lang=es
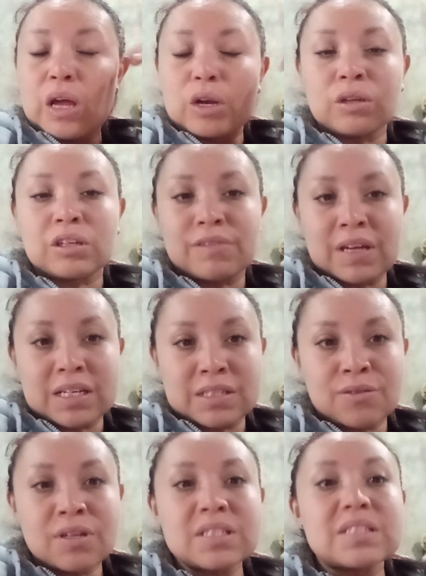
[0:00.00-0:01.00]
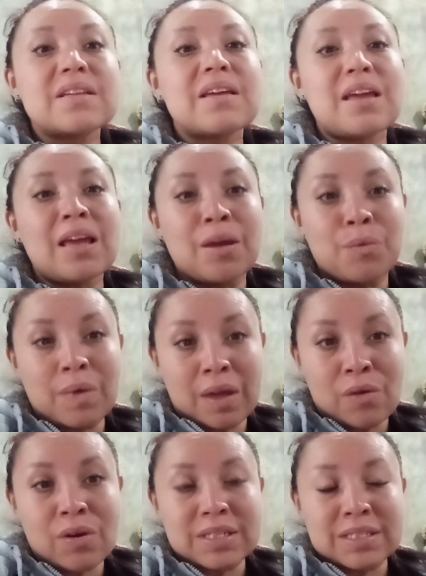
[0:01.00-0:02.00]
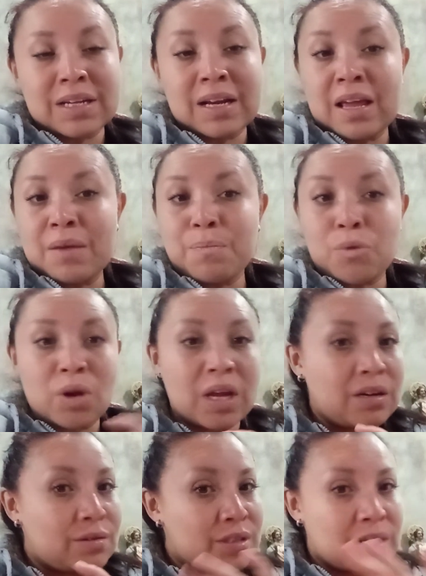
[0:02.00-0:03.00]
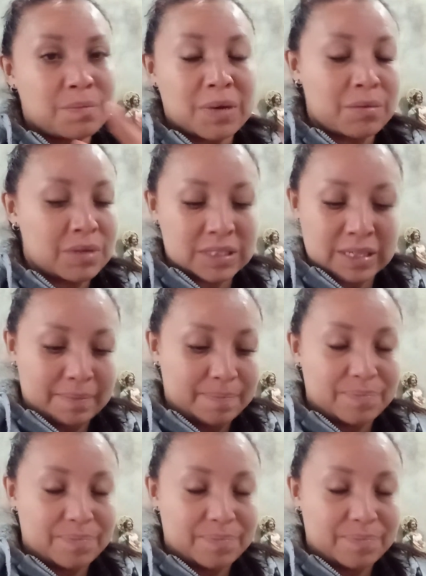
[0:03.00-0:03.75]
notificaciones y veo que están ahí porque no siempre avisa.